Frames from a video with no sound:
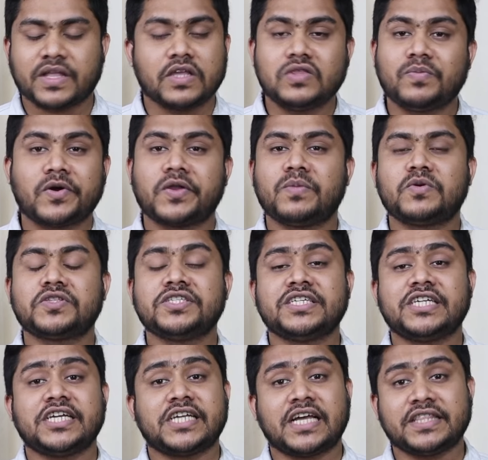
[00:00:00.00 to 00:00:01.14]
কিন্তু পরবর্তীতে
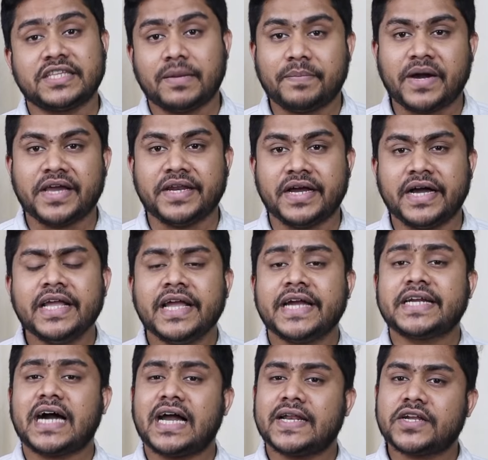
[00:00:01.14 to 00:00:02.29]
সেই শান্তিটা পায় না
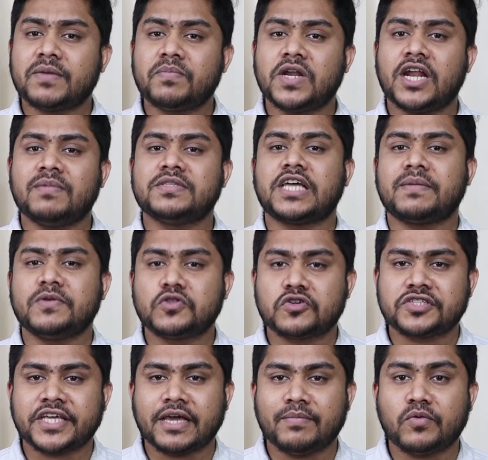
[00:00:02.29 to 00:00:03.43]
এটা আল্লাহ রাবুল আলমিন তার
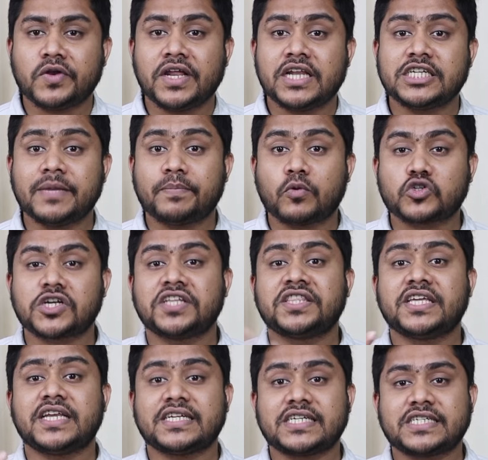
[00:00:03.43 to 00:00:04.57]
ভিতর থেকে মনের সেই
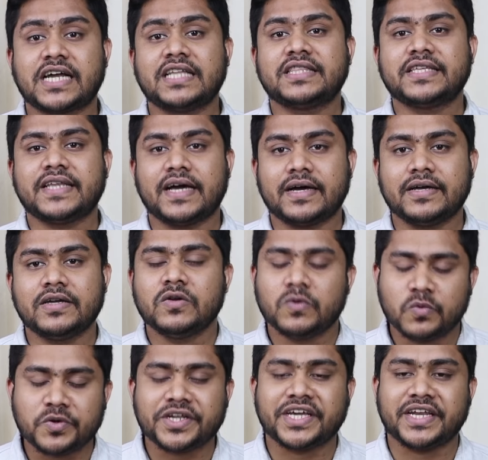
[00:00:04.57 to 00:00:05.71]
প্রশান্তিটা সেই শান্তিটা
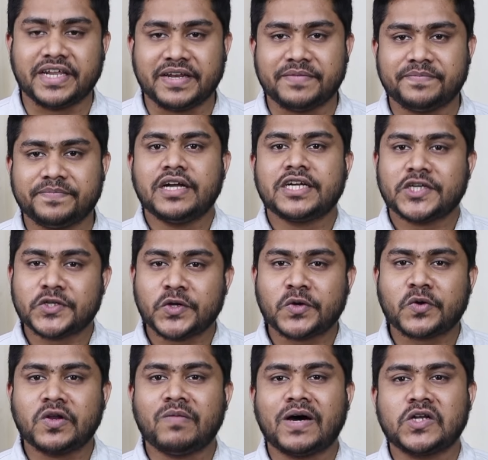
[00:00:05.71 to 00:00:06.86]
উঠিয়ে নেন সেজন্য
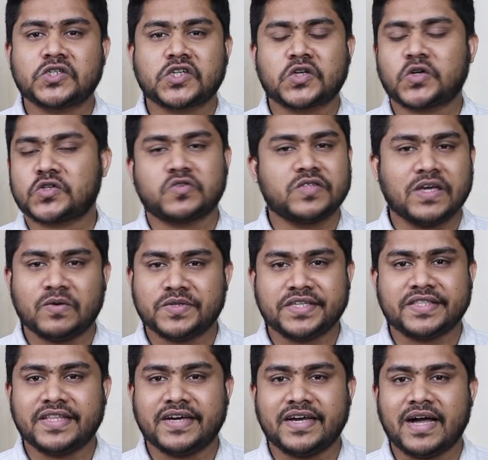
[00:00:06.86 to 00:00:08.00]
কোনো মানুষকে কষ্ট দেওয়া
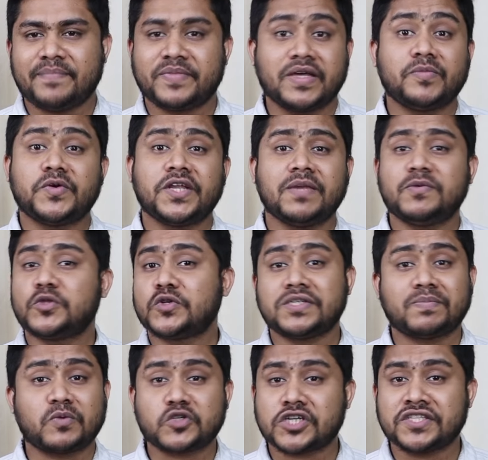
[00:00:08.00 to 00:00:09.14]
উচিত না আপনার মনের ভিতরে
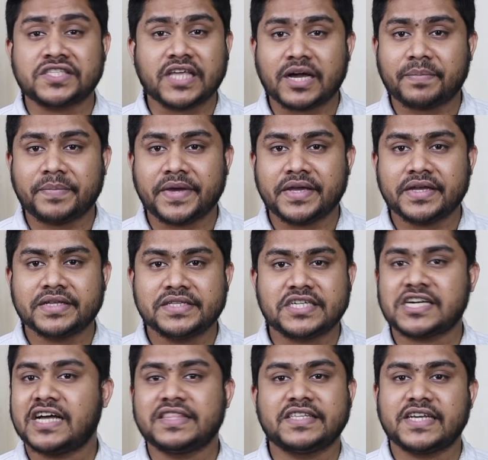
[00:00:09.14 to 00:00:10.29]
যে প্রশান্তি থাকবে যে
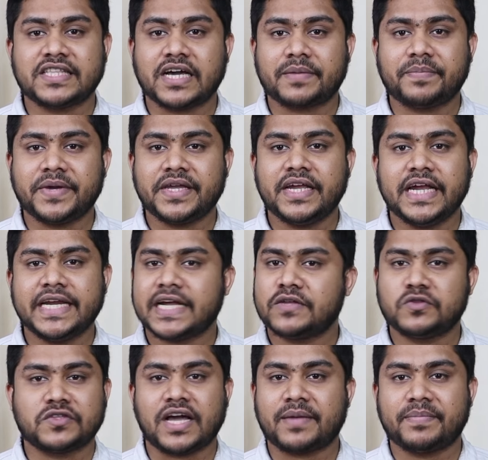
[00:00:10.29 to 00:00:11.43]
শান্তিটা থাকবে এটা
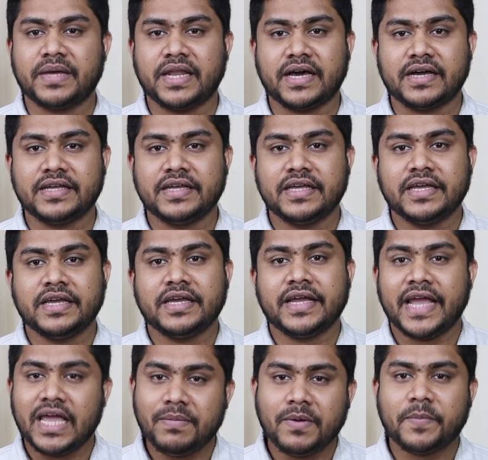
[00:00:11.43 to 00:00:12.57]
কিন্তু থাকবে না
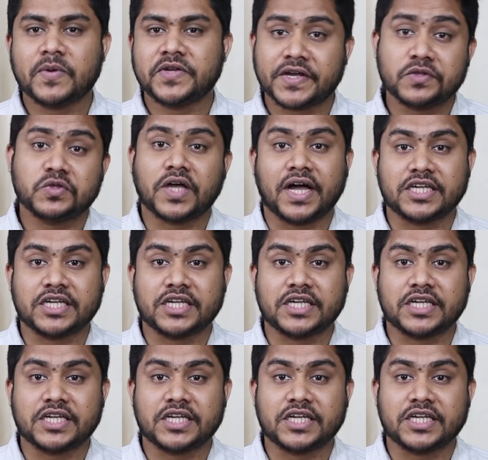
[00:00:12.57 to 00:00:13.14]
এই বিপদটা কিন্তু